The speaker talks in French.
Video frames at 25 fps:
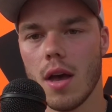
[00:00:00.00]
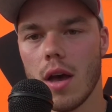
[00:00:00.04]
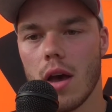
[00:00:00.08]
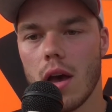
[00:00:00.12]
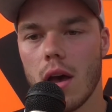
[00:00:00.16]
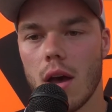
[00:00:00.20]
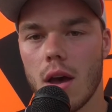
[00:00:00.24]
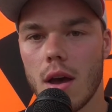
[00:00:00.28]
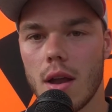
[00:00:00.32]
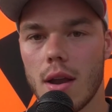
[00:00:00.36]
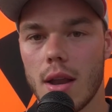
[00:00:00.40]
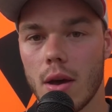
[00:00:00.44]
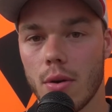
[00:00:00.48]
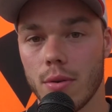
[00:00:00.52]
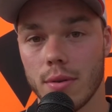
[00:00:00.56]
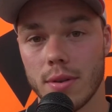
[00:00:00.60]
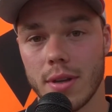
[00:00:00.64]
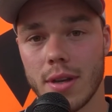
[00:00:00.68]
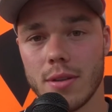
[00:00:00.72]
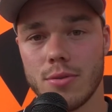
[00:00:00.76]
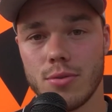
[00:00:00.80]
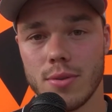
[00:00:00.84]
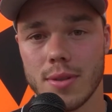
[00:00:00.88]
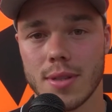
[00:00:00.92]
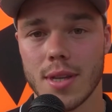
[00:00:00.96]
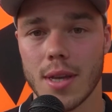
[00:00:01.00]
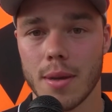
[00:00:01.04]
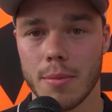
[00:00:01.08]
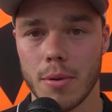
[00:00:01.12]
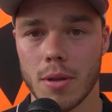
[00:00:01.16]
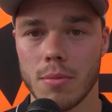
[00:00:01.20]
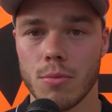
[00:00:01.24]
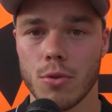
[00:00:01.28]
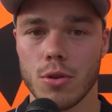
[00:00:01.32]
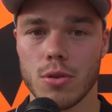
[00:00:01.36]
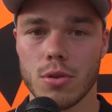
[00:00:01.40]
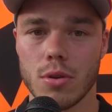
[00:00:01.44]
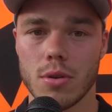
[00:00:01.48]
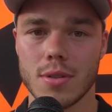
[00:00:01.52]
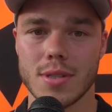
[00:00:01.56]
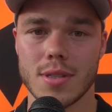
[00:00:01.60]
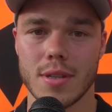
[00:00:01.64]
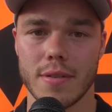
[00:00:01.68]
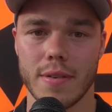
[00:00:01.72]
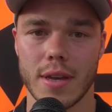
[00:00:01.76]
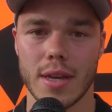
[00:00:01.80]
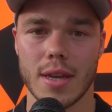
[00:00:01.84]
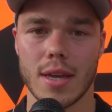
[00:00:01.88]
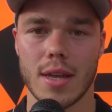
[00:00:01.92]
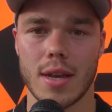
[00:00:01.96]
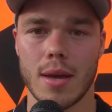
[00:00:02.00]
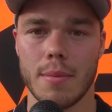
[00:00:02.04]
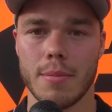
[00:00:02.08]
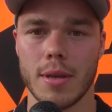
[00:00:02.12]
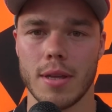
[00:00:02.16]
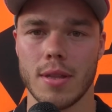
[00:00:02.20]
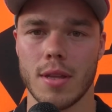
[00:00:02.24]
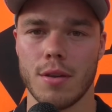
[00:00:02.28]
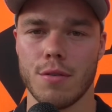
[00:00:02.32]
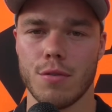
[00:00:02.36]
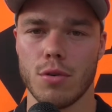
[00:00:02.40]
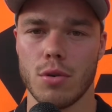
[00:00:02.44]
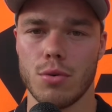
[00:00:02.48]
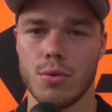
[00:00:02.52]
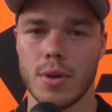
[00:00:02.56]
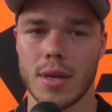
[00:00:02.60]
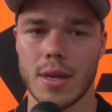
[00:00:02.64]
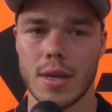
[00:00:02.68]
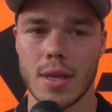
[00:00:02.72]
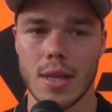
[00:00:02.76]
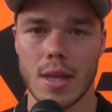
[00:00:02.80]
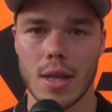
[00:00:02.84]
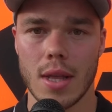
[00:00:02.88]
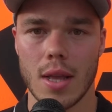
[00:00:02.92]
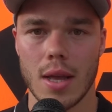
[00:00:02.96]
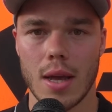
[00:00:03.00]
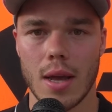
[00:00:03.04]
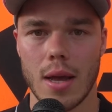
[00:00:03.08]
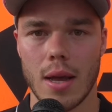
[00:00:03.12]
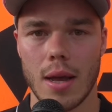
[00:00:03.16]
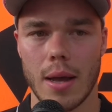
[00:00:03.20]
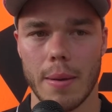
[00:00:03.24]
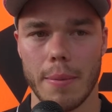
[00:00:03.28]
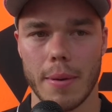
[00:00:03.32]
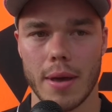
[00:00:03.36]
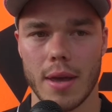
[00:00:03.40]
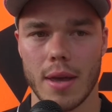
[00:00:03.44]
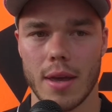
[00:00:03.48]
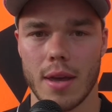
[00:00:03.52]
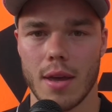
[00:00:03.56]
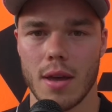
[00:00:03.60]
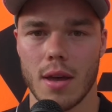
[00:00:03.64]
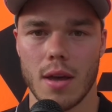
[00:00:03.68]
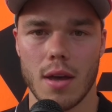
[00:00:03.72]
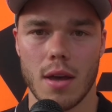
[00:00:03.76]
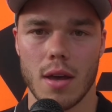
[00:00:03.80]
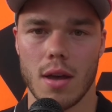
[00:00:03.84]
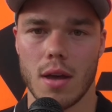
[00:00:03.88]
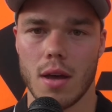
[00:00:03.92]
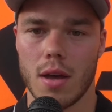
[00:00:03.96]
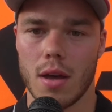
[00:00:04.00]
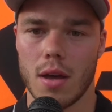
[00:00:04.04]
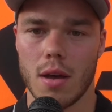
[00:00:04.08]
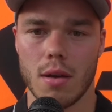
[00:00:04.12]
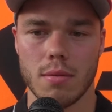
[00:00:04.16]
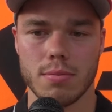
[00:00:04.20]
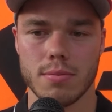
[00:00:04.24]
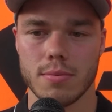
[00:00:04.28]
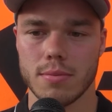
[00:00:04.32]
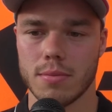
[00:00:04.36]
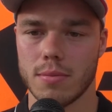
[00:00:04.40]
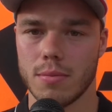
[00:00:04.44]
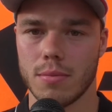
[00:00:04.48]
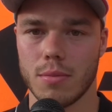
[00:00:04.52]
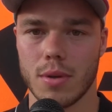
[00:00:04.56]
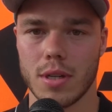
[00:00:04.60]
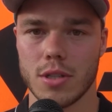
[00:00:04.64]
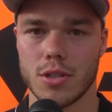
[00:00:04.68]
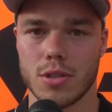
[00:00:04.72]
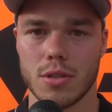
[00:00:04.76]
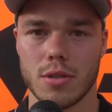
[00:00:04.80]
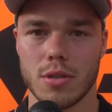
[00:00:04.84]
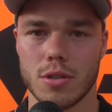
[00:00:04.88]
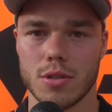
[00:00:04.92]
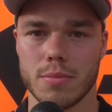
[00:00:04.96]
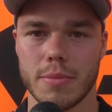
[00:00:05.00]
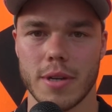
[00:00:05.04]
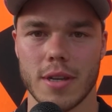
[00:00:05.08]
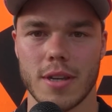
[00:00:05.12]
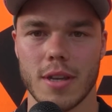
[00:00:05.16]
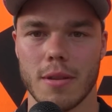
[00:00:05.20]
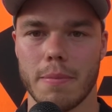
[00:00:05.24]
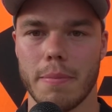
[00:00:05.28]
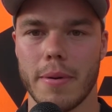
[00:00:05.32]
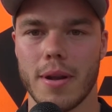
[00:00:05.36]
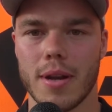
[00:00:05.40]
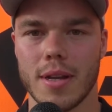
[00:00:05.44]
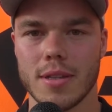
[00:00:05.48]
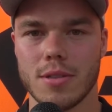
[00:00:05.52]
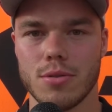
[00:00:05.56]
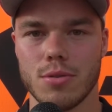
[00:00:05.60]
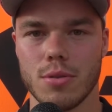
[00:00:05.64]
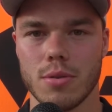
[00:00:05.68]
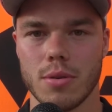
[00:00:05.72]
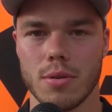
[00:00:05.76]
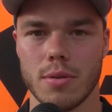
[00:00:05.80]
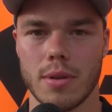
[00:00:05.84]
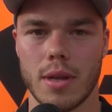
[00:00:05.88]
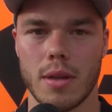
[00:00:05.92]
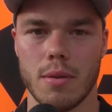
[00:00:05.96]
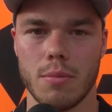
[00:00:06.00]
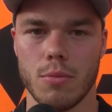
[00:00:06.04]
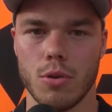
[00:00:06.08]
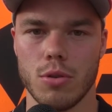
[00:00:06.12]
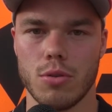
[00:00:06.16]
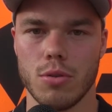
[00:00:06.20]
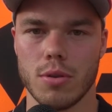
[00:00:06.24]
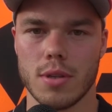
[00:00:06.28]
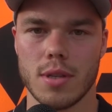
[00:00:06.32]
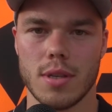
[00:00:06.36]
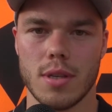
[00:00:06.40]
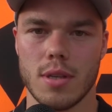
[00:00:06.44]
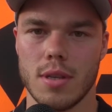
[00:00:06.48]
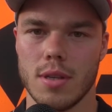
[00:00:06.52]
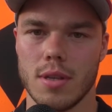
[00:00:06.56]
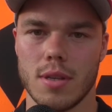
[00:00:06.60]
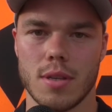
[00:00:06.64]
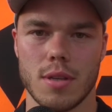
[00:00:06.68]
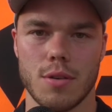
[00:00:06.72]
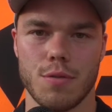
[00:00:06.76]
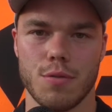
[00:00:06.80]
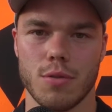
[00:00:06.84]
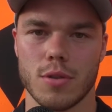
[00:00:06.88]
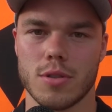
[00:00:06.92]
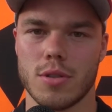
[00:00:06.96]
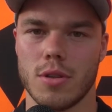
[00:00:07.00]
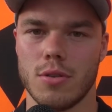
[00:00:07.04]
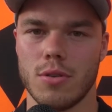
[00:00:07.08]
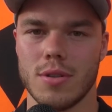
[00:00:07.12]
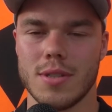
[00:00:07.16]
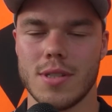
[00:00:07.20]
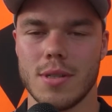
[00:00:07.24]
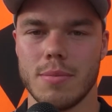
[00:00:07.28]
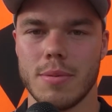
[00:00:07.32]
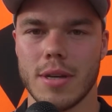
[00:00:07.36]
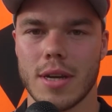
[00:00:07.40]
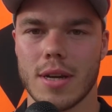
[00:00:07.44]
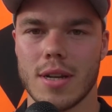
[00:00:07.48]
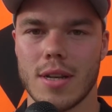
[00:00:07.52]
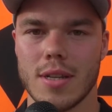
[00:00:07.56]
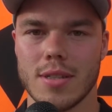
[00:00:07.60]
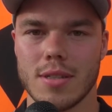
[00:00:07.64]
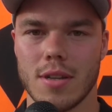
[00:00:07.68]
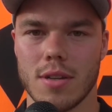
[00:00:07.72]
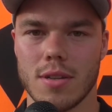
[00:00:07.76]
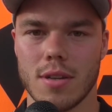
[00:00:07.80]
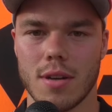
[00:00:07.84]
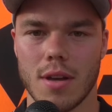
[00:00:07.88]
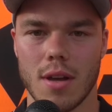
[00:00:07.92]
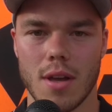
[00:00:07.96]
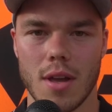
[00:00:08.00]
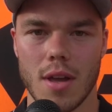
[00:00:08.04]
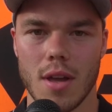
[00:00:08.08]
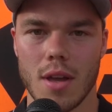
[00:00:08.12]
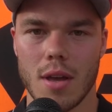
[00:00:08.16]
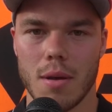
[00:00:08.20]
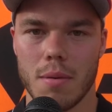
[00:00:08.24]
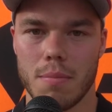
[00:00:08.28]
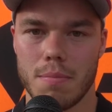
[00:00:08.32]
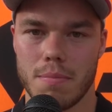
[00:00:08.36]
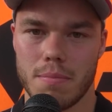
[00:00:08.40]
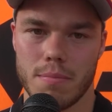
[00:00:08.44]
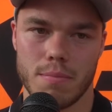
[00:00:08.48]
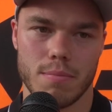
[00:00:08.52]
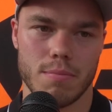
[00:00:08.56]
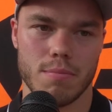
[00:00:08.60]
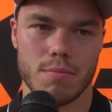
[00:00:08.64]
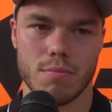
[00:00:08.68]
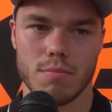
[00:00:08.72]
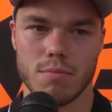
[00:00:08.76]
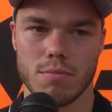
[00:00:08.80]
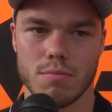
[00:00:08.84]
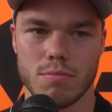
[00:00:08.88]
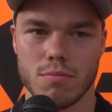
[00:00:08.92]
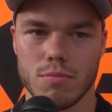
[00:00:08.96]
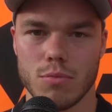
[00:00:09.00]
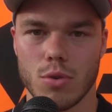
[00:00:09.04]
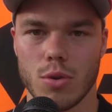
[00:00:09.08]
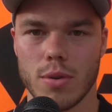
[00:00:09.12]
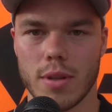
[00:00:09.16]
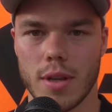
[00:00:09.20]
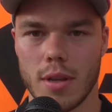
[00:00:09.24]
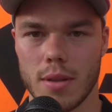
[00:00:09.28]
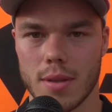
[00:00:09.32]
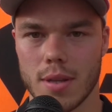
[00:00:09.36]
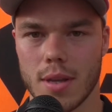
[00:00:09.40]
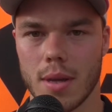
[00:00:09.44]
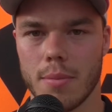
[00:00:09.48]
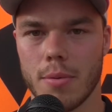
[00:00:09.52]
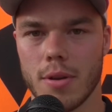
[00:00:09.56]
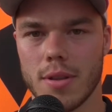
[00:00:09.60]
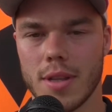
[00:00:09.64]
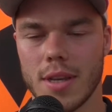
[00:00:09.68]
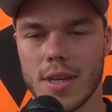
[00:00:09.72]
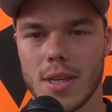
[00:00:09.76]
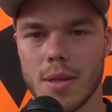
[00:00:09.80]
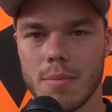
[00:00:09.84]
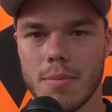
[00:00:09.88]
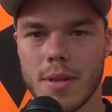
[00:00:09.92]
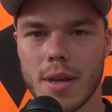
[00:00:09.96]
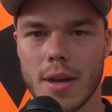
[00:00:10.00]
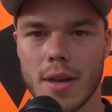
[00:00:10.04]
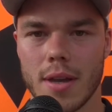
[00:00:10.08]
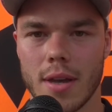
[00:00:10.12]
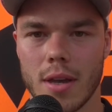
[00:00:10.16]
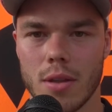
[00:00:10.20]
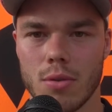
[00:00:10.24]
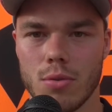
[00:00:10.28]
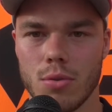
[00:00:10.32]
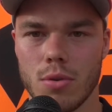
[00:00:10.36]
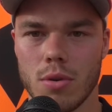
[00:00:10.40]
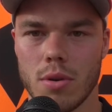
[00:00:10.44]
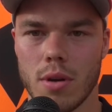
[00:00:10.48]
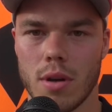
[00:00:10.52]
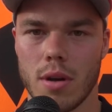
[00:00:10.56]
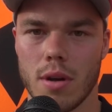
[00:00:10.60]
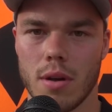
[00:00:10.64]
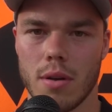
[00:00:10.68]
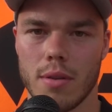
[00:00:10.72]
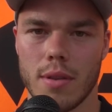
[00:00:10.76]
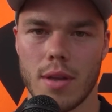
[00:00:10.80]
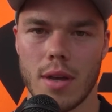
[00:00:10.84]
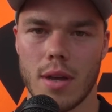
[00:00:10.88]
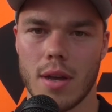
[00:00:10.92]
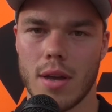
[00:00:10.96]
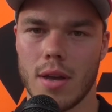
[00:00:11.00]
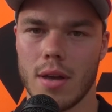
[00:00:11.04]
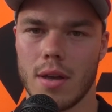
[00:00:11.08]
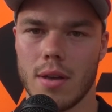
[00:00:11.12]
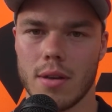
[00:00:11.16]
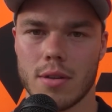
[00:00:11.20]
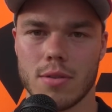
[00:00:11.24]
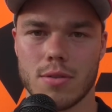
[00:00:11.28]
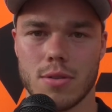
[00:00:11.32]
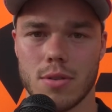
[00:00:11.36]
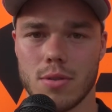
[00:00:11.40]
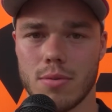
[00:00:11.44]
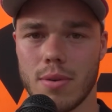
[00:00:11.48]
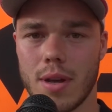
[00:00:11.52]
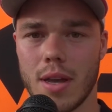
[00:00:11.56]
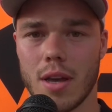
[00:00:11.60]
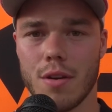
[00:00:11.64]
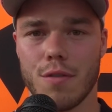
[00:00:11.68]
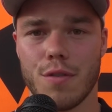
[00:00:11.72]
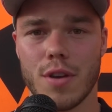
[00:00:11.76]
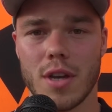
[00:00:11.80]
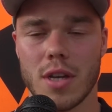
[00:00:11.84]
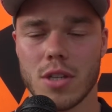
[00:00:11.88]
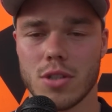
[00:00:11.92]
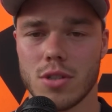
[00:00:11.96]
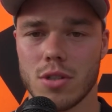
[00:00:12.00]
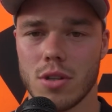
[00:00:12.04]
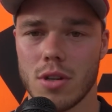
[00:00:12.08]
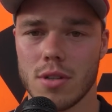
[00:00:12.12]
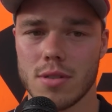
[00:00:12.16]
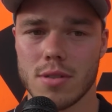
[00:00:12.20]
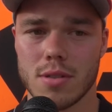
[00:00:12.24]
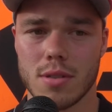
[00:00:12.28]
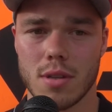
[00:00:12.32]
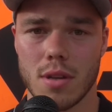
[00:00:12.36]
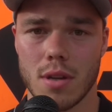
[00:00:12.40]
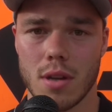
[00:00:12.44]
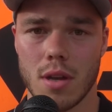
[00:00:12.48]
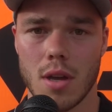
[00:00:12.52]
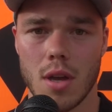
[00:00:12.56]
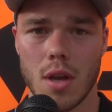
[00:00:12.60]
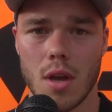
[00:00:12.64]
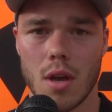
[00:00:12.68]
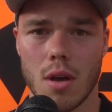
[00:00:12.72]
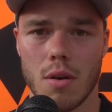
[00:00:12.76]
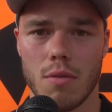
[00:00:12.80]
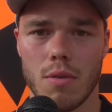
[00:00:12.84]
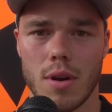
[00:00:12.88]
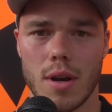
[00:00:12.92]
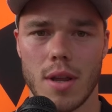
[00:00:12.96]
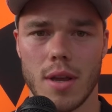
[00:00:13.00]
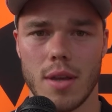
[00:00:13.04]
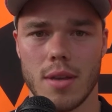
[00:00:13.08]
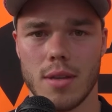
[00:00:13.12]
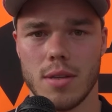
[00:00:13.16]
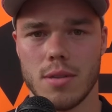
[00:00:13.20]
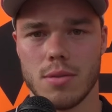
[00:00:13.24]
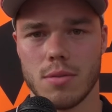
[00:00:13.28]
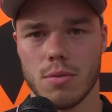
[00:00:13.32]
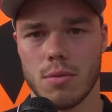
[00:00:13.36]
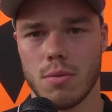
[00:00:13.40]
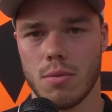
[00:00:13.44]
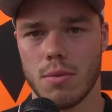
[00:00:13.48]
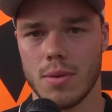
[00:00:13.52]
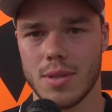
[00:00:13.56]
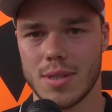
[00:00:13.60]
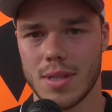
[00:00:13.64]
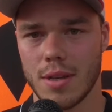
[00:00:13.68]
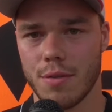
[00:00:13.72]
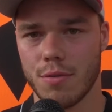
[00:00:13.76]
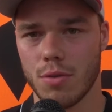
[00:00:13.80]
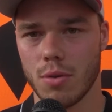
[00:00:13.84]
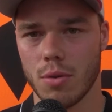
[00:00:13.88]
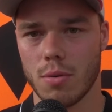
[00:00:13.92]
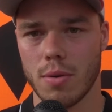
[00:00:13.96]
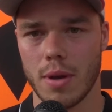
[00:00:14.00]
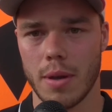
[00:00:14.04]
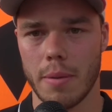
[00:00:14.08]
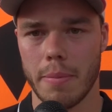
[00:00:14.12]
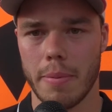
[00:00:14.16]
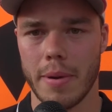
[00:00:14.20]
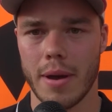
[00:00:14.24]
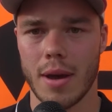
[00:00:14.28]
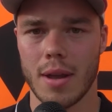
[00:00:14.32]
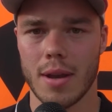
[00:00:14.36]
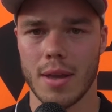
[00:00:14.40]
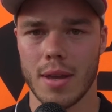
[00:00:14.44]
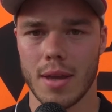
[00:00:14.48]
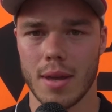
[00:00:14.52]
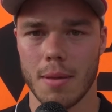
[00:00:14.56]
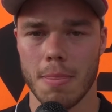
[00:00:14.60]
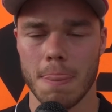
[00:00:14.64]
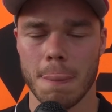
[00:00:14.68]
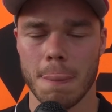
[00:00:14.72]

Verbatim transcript: euh, La Honda est une très bonne moto. C'est vrai qu'elle a bien évolué. Après, euh, moi, je, ne m'inquiète pas là-dessus. On a une moto qui, fonctionne aussi bien que les autres. Hmm, on a une très bonne équipe derrière nous. on a, que ce soit Hervé, Joss, voilà, ils, savent de quoi ils parlent